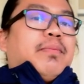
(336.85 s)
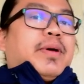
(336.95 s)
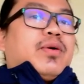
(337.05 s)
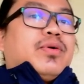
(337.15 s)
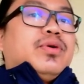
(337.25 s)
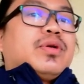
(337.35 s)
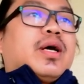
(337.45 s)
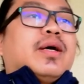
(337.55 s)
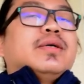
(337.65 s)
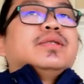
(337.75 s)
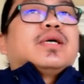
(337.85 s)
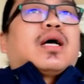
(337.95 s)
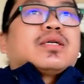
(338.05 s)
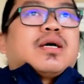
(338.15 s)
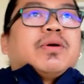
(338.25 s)
Pero yun nga,
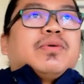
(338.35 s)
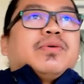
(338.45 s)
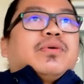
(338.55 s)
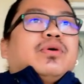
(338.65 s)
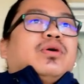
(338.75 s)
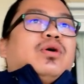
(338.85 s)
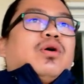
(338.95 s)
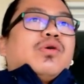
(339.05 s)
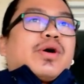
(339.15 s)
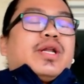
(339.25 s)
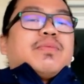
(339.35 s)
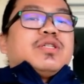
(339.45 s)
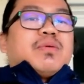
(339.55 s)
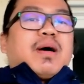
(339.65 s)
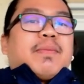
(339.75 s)
uh, sabi ko, okay
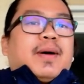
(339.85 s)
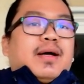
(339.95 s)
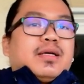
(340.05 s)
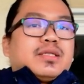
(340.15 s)
naman si Papa.